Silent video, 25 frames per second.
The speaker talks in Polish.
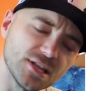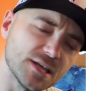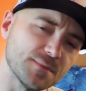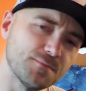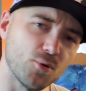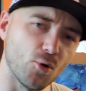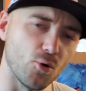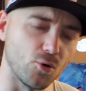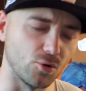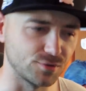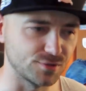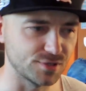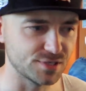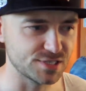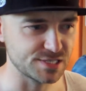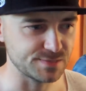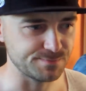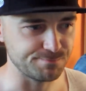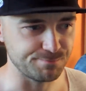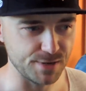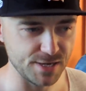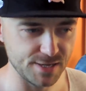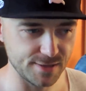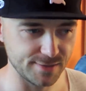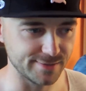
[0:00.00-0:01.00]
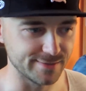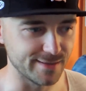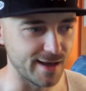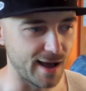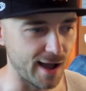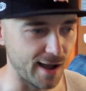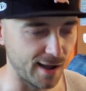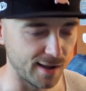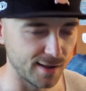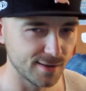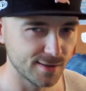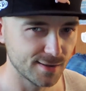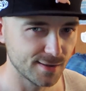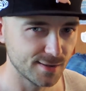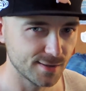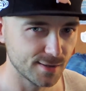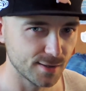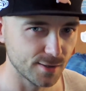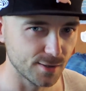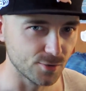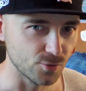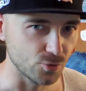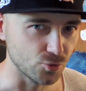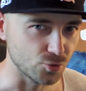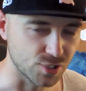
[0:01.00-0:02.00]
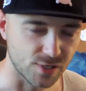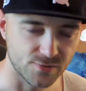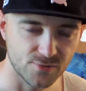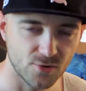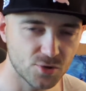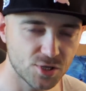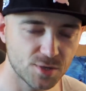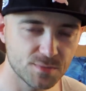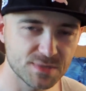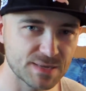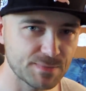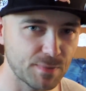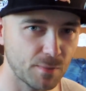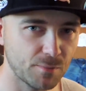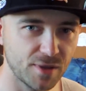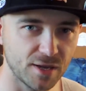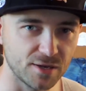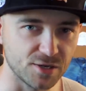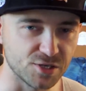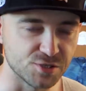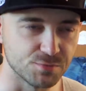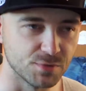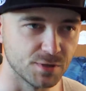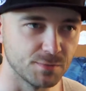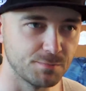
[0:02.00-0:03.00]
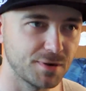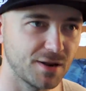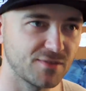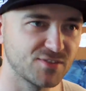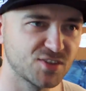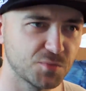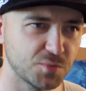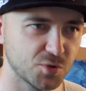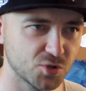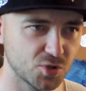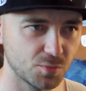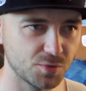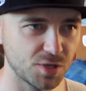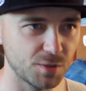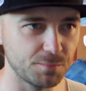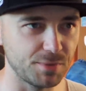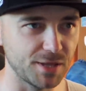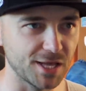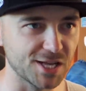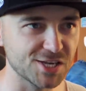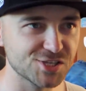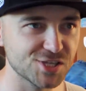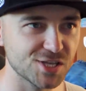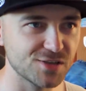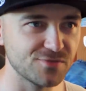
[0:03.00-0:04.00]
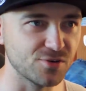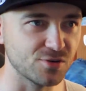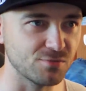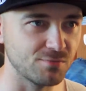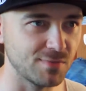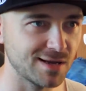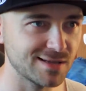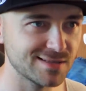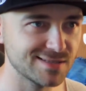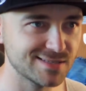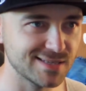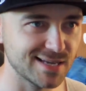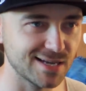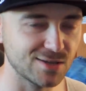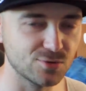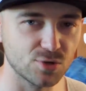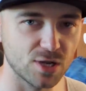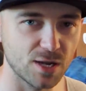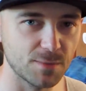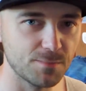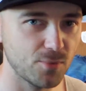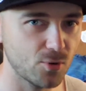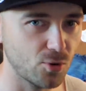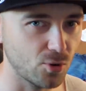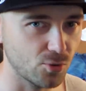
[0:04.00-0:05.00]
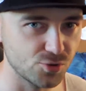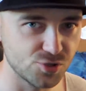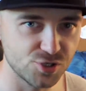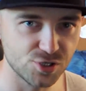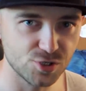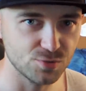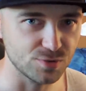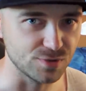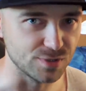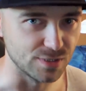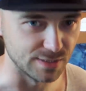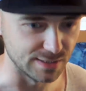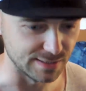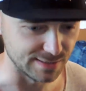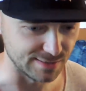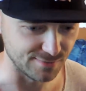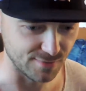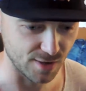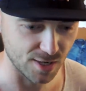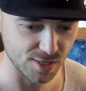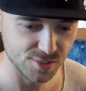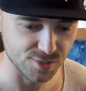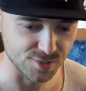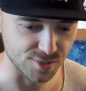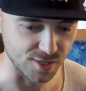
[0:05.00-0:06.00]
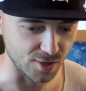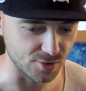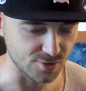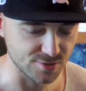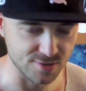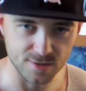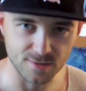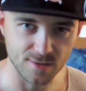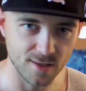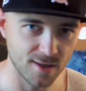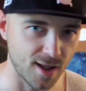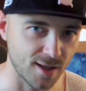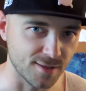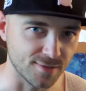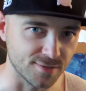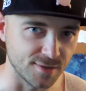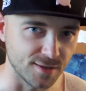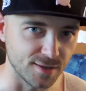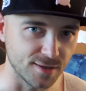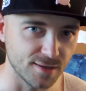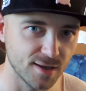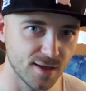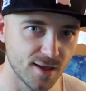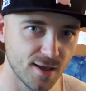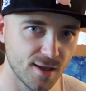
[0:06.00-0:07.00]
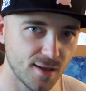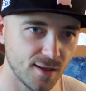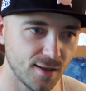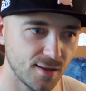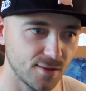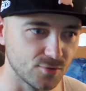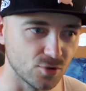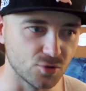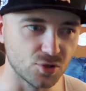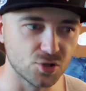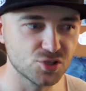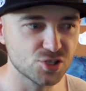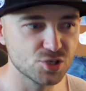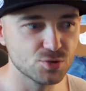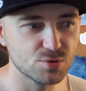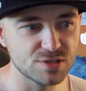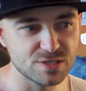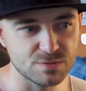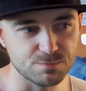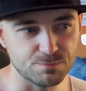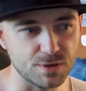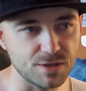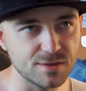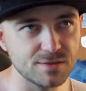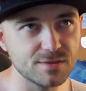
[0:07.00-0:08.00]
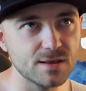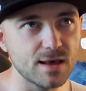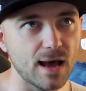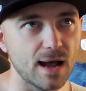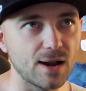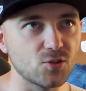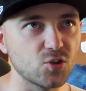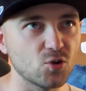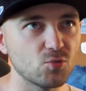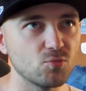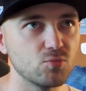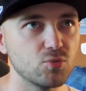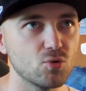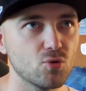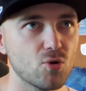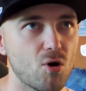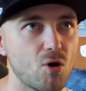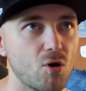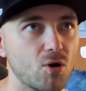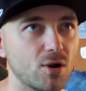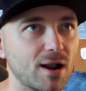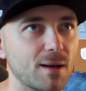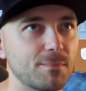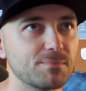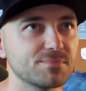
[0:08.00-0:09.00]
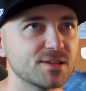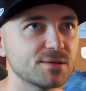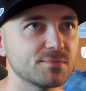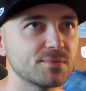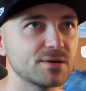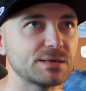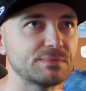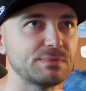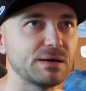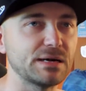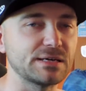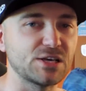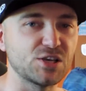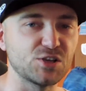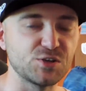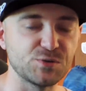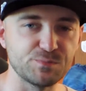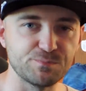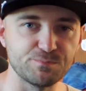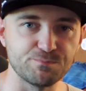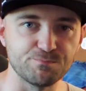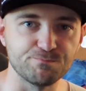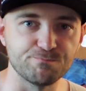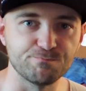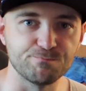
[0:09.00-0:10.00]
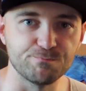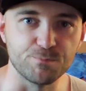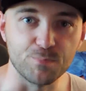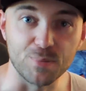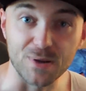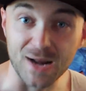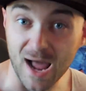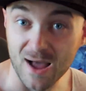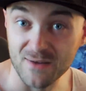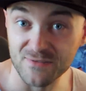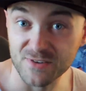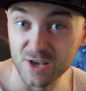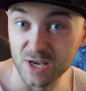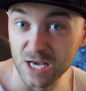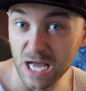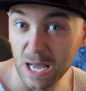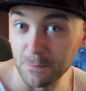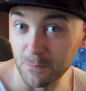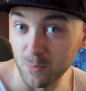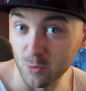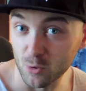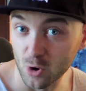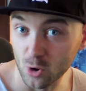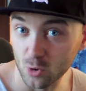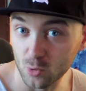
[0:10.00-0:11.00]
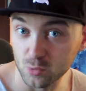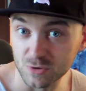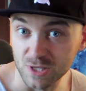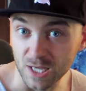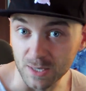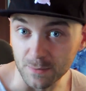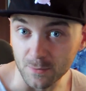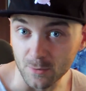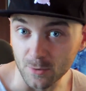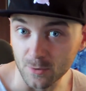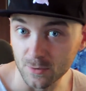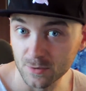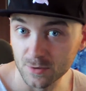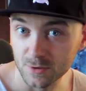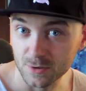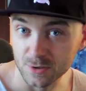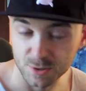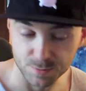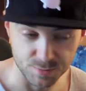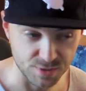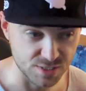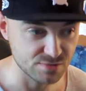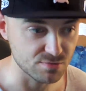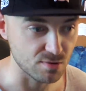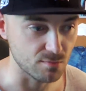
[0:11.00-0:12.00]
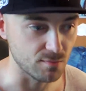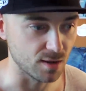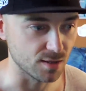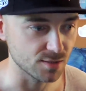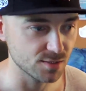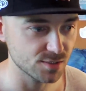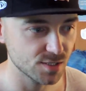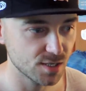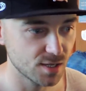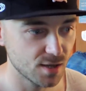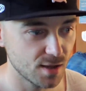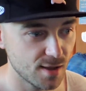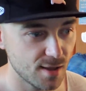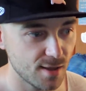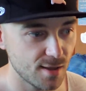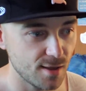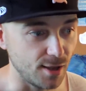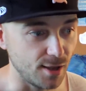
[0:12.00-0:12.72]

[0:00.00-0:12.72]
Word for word: Kolejny punkt. Spinda. Już dawno o nim zapomnieliśmy. Prawdopodobnie pierwsze informacje, które pochodziły właśnie o Niantic dotyczyły Spindy, ale to było raptem chyba jakieś prawie chyba pół roku temu, żeby nie skłamać.